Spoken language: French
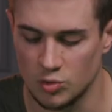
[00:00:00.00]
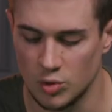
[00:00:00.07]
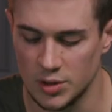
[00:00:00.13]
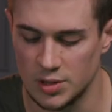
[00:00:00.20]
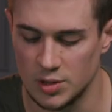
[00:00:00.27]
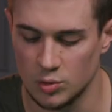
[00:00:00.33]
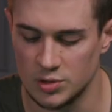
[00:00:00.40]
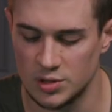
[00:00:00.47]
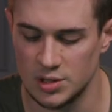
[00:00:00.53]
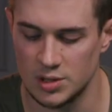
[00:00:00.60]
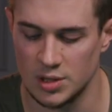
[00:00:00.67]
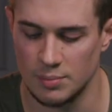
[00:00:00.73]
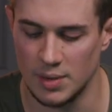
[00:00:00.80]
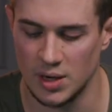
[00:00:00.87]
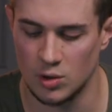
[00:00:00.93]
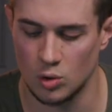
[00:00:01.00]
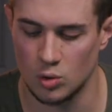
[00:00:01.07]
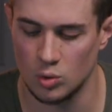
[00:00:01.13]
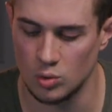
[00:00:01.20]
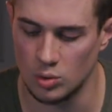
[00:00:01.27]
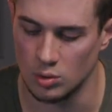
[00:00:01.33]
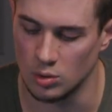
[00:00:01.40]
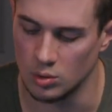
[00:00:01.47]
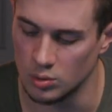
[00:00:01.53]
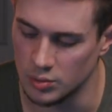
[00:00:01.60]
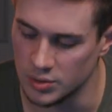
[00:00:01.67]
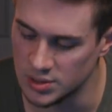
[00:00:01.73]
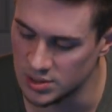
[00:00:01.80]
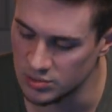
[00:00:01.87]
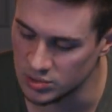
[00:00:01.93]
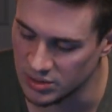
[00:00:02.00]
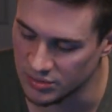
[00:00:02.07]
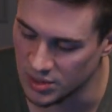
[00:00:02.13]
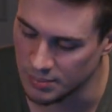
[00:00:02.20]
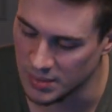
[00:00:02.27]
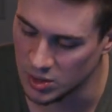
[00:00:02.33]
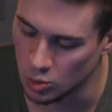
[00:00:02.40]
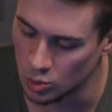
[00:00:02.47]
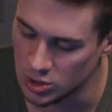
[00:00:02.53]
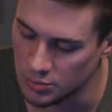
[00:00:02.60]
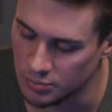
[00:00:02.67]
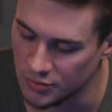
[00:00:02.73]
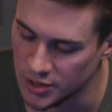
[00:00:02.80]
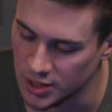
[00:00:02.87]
vois qu'il y a aussi des macros. Euh, ici, vous avez des macros qui peuvent